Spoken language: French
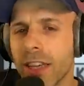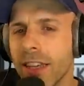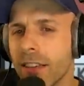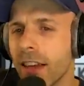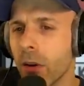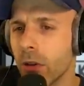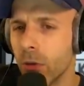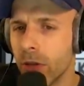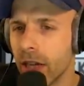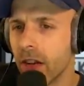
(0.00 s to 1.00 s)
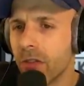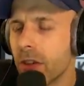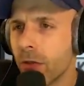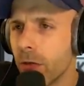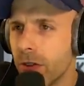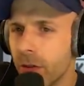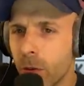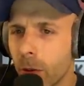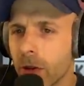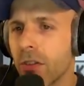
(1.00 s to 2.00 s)
qui était à côté du cadavre,
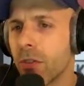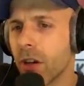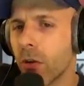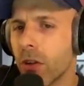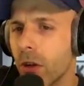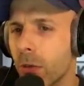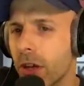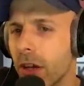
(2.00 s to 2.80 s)
visiblement, t'es juste à côté de lui,